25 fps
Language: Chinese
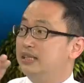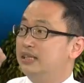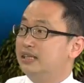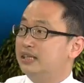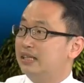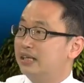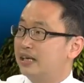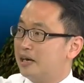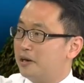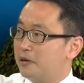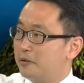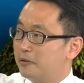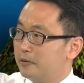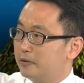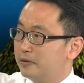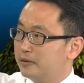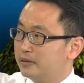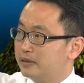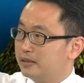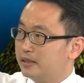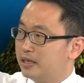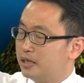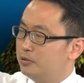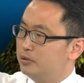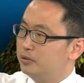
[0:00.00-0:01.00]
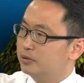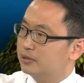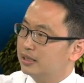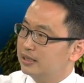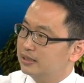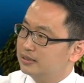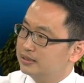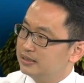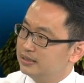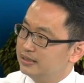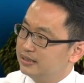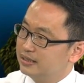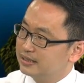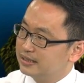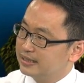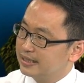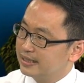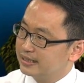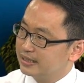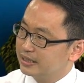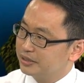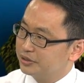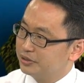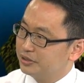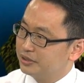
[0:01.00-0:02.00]
高。嗯。那如果它是一个下
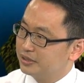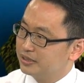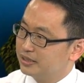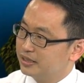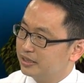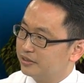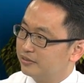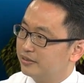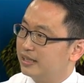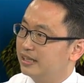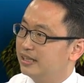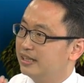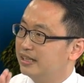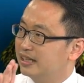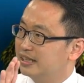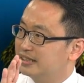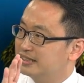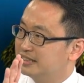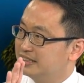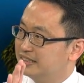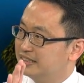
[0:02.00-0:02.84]
降趋势的话，应该是